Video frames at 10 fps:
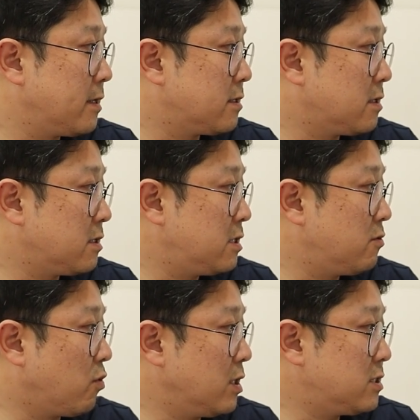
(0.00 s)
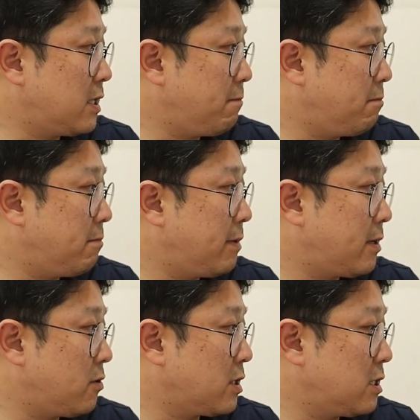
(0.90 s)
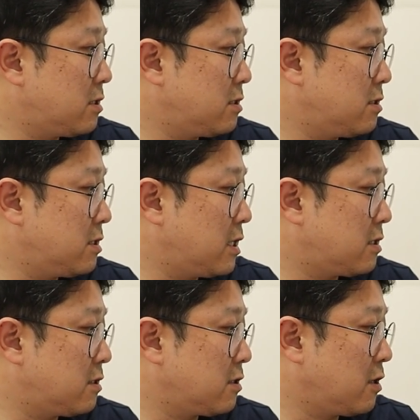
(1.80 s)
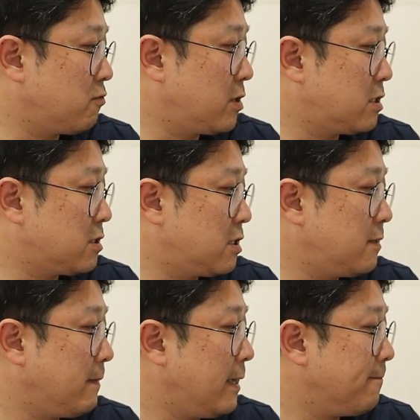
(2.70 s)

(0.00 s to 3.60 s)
그래서 이 원사파로 키트 같은 경우에 있어서는